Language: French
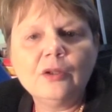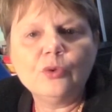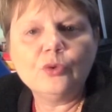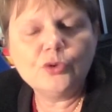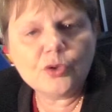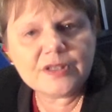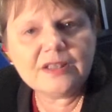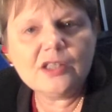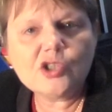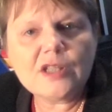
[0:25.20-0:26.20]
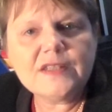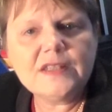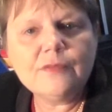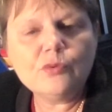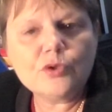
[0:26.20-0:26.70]
Euh, d'ores et déjà,
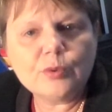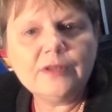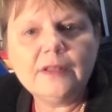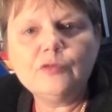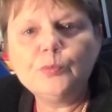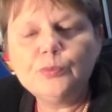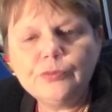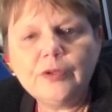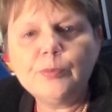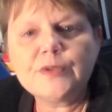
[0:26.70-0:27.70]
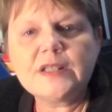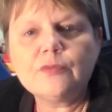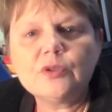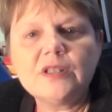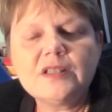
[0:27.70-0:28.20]
si vous le souhaitez, vous pouvez
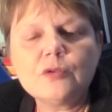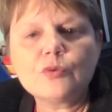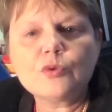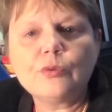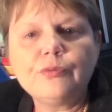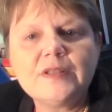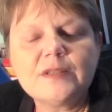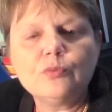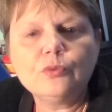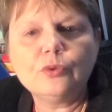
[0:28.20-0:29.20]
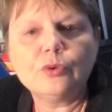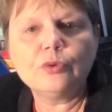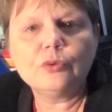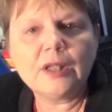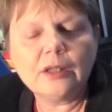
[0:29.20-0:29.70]
poser vos questions sur le Facebook
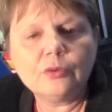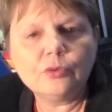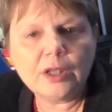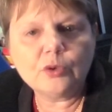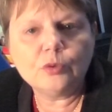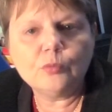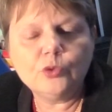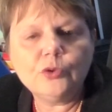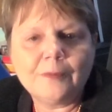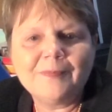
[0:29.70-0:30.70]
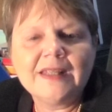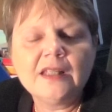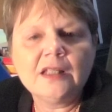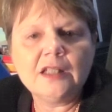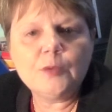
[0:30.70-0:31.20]
euh, de la, commune.
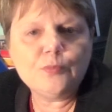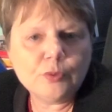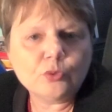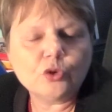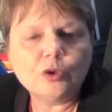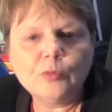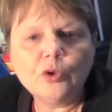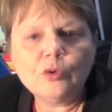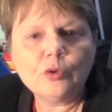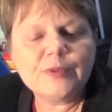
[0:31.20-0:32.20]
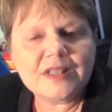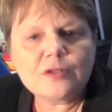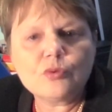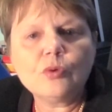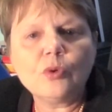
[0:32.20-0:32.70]
Et puis autrement, euh, bien
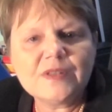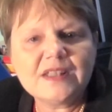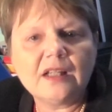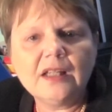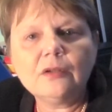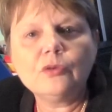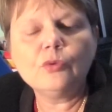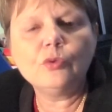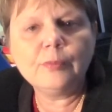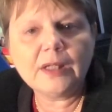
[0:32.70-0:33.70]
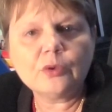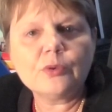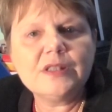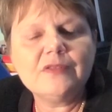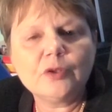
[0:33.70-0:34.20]
sûr, en direct le
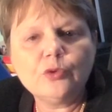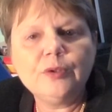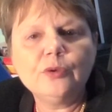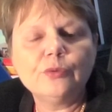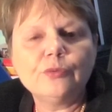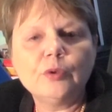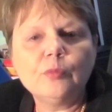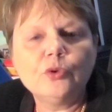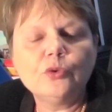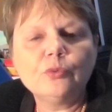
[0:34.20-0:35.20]
mercredi 28 novembre,